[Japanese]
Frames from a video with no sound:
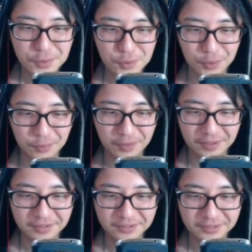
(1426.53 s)
大丈夫だよ
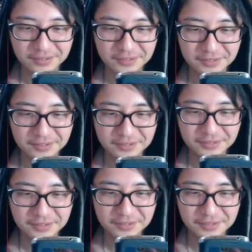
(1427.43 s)
ね。
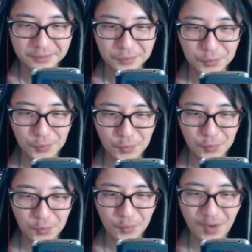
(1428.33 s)
おー
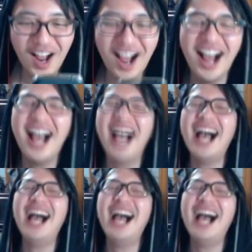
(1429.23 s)
おーおー